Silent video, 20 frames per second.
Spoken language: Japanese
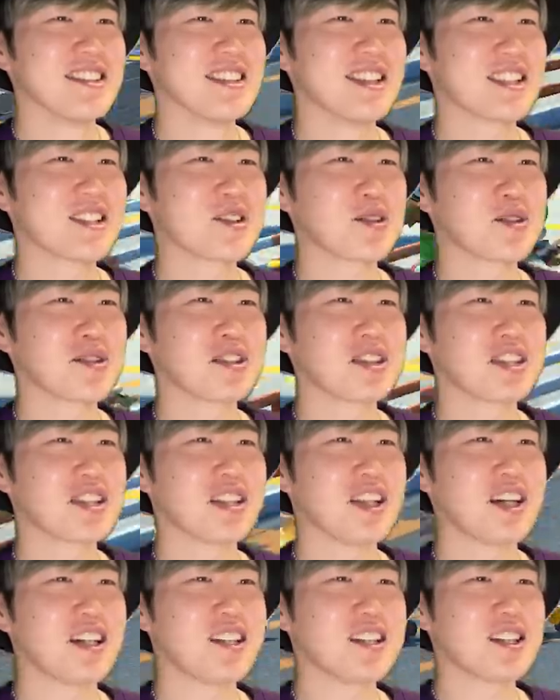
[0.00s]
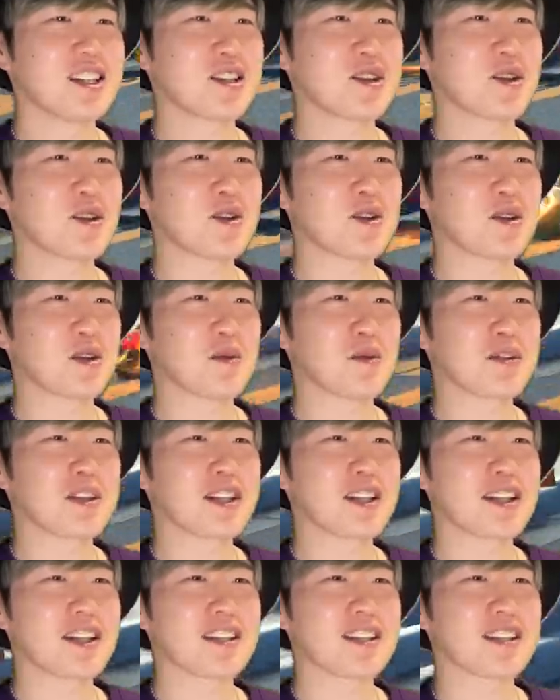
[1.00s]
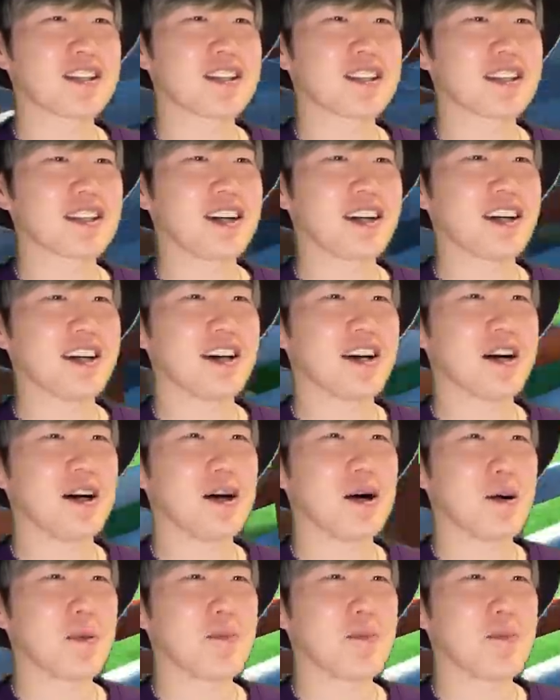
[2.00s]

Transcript: いや正直な1位取れると思ってなかったからな